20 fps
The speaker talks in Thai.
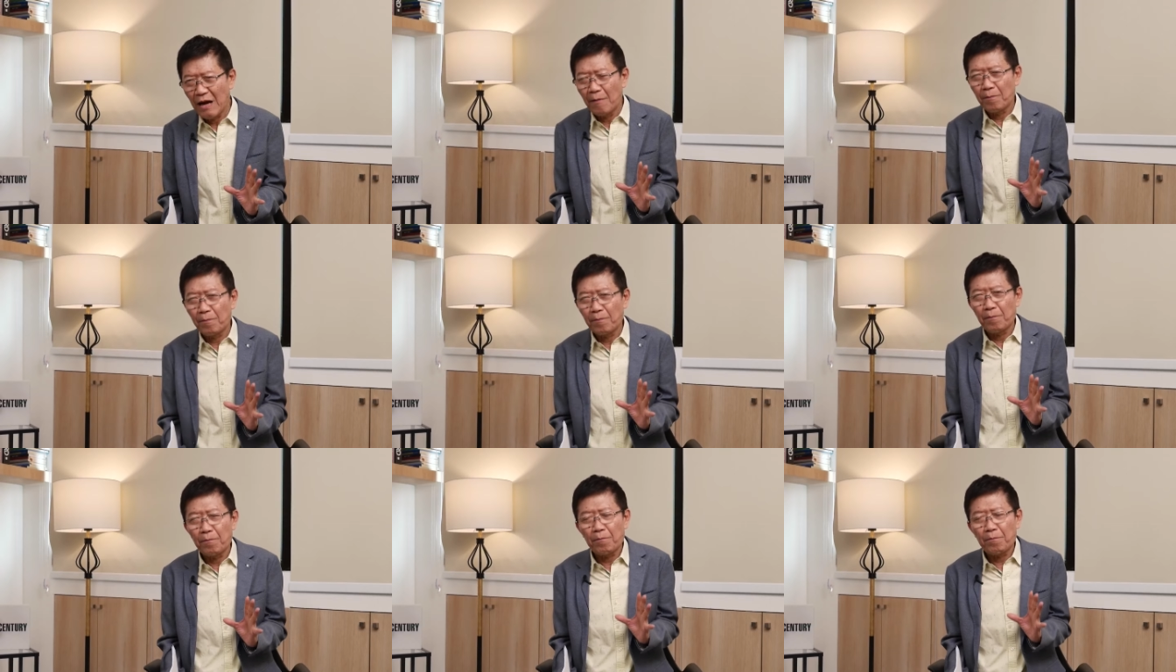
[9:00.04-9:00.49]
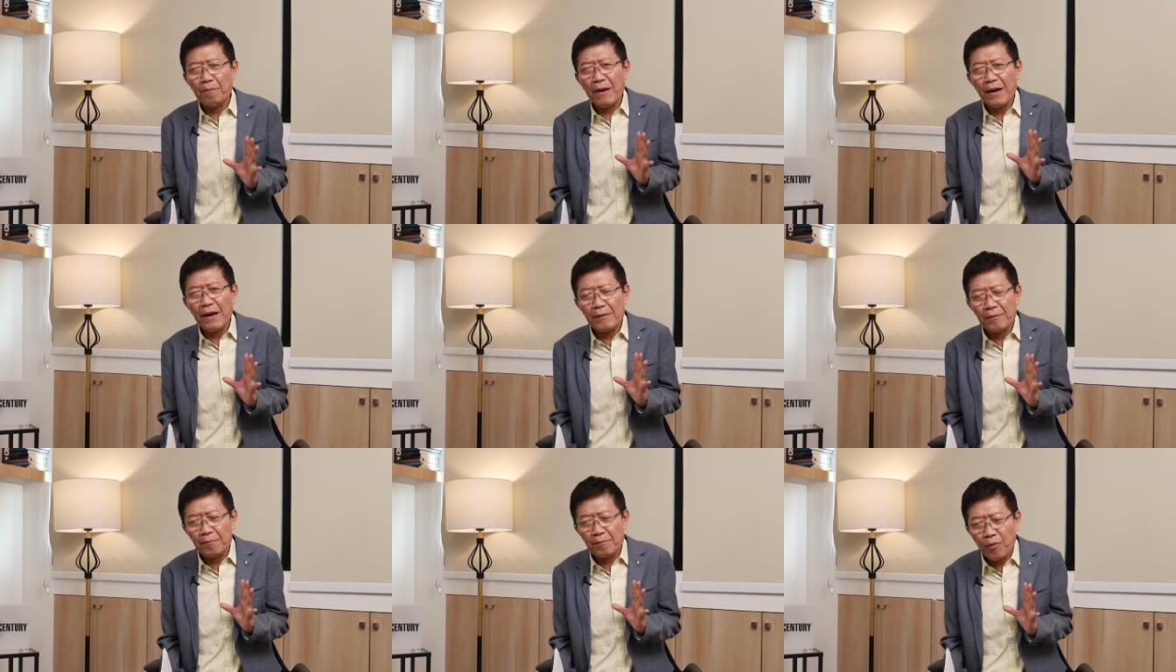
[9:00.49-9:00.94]
เขามั่นใจ
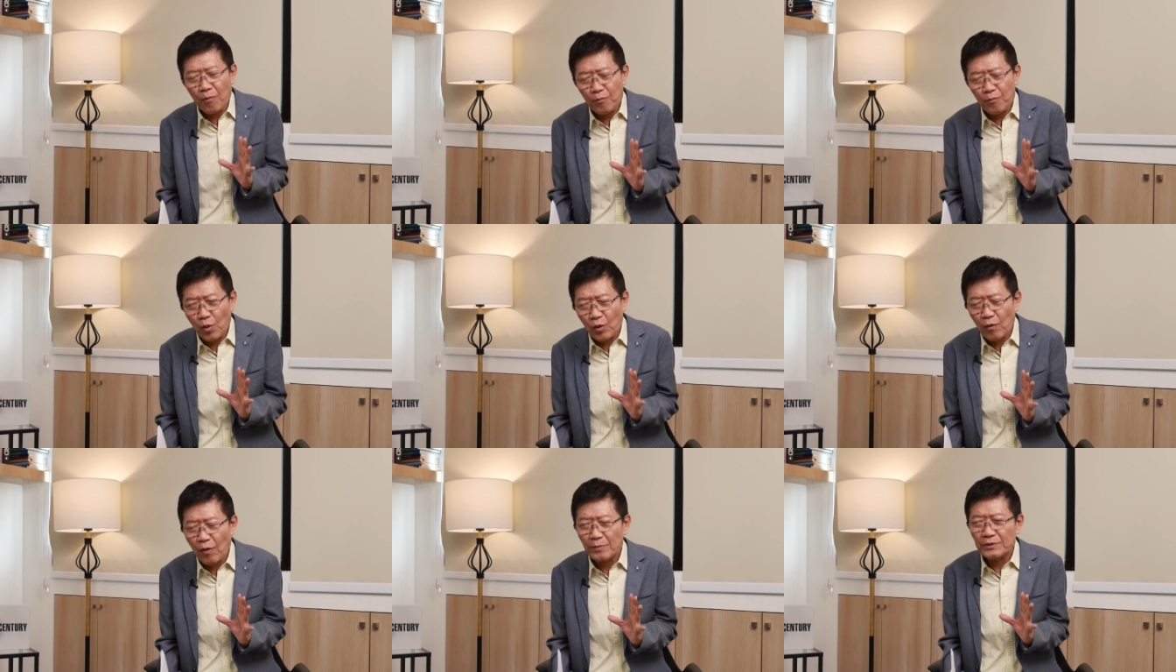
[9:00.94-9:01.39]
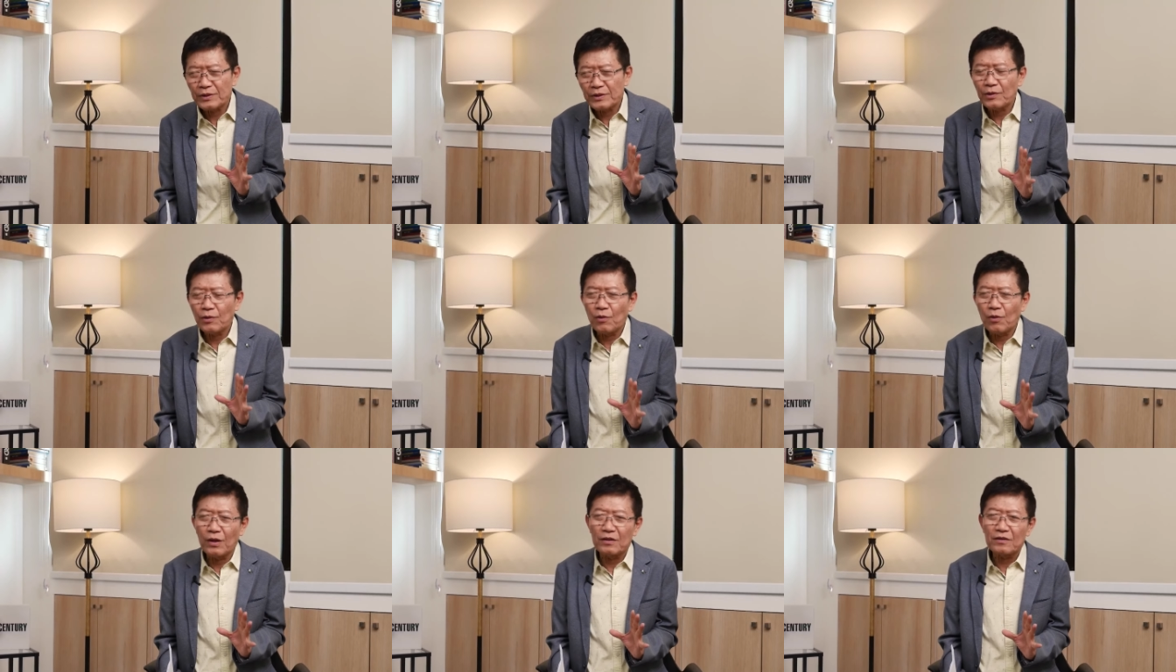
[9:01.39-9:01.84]
เราผู้อำนวยความสะ
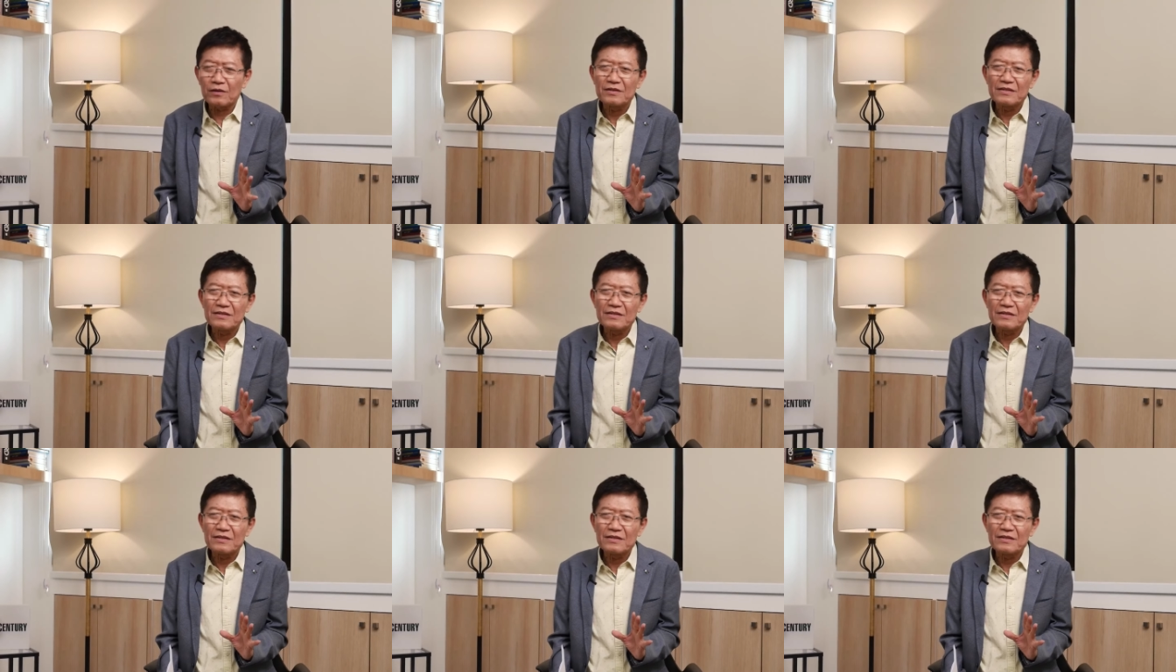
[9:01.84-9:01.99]
ดวก